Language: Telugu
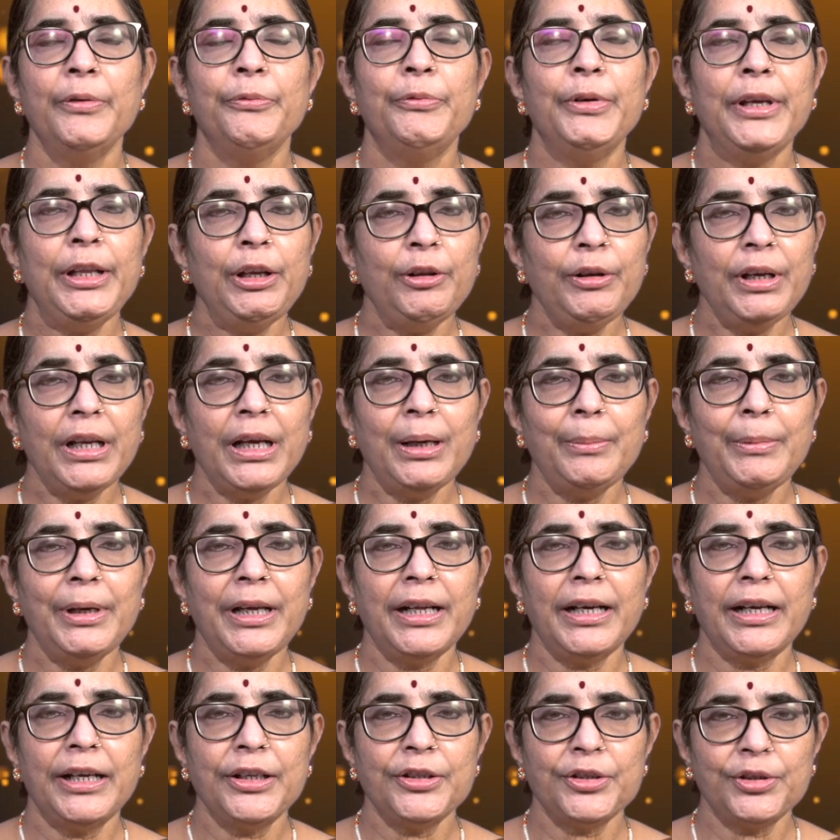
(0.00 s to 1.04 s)
వీలునామా
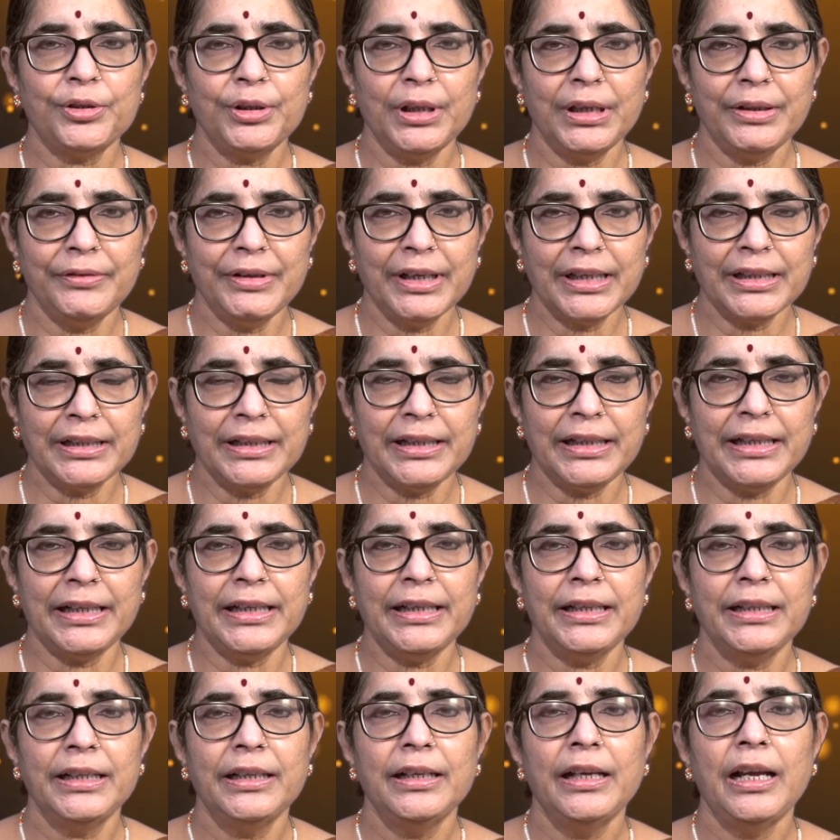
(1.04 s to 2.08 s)
రాస్తున్న వ్యక్తి
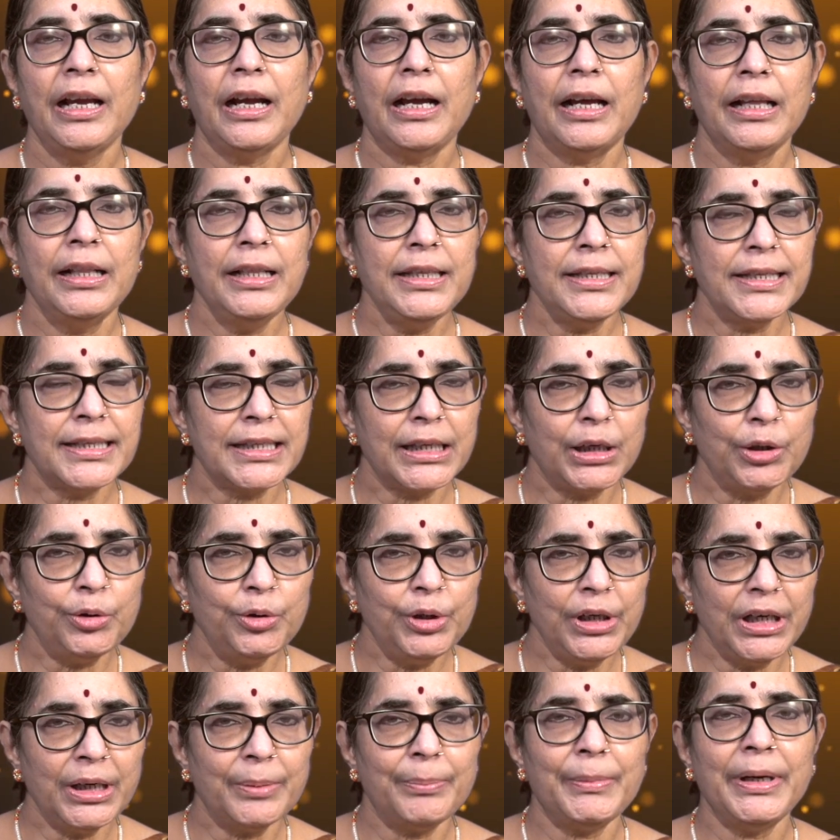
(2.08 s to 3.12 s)

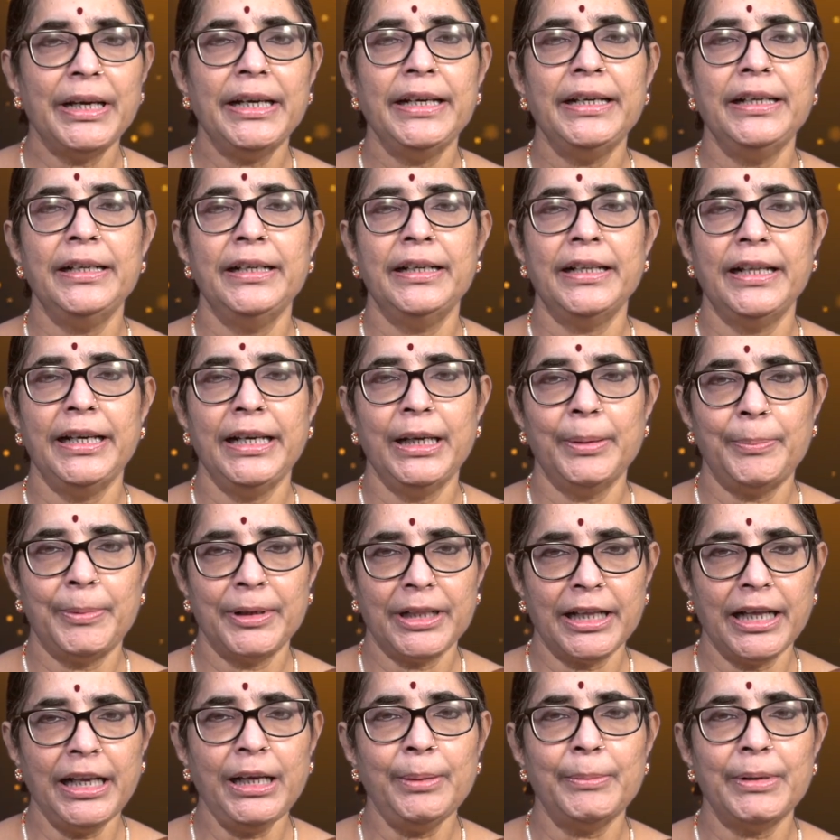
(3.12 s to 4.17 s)
అన్సౌండ్ మైండ్ అనే
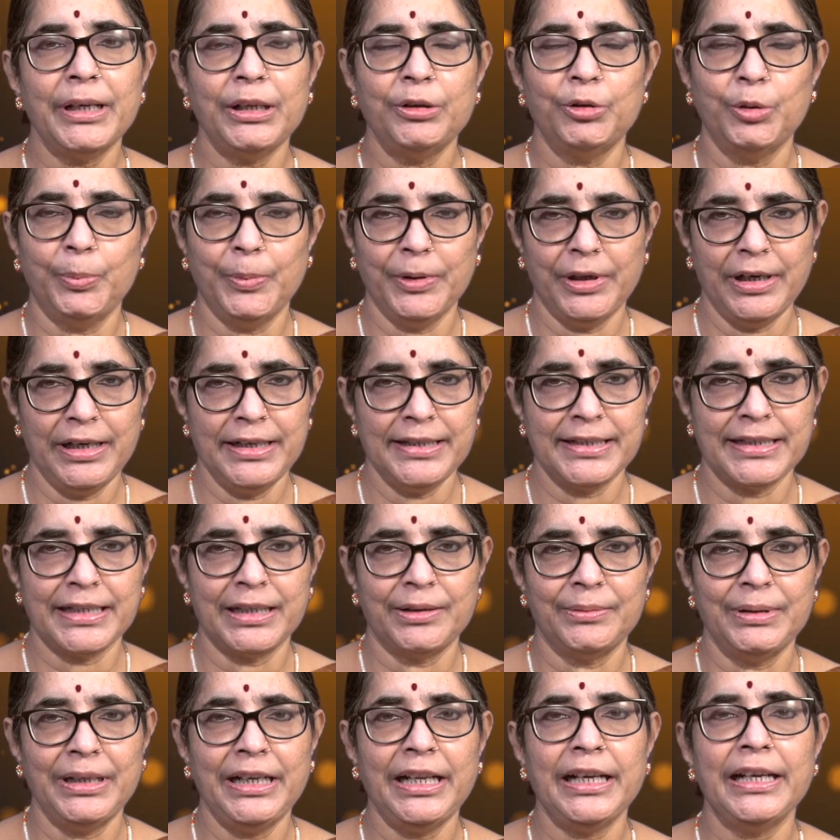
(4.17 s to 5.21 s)
పదాన్ని మనం
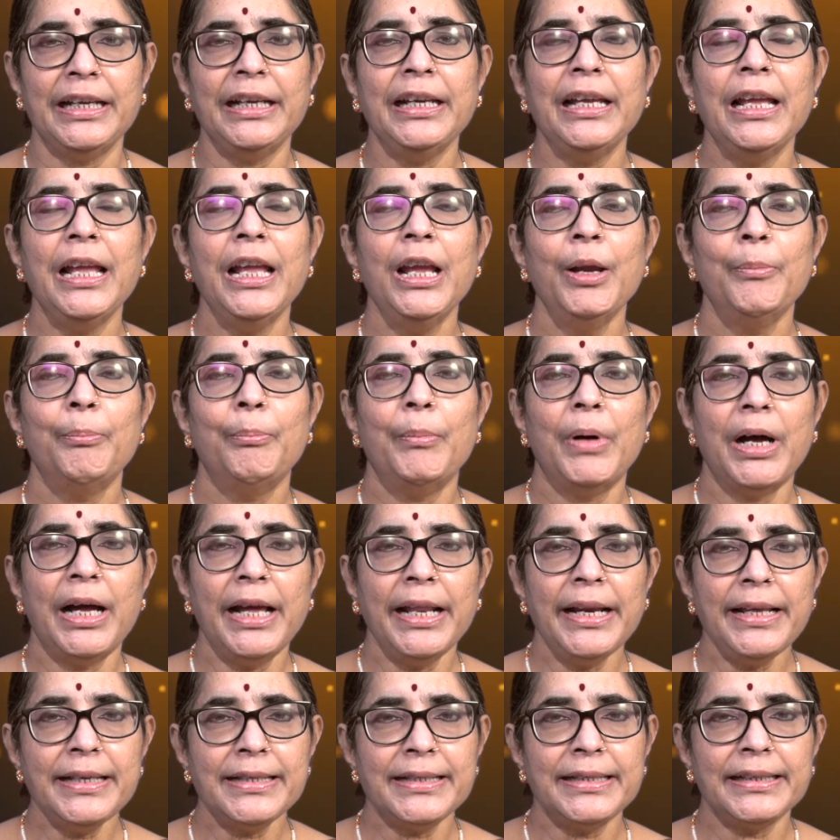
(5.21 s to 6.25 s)
ఉపయోగిస్తాం అంటే
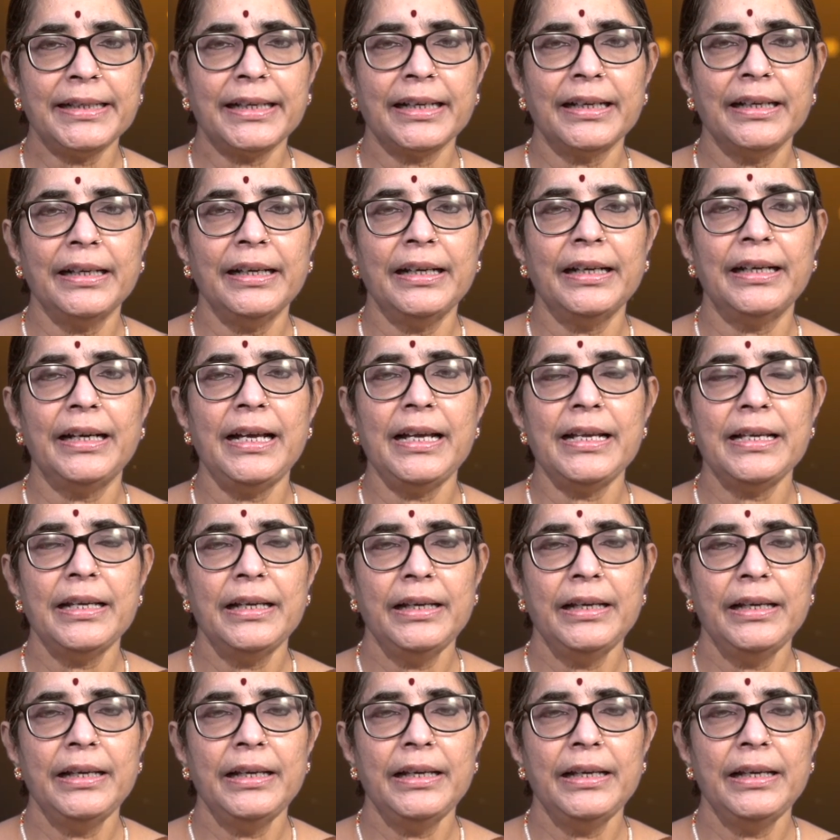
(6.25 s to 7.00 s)
మానసికంగా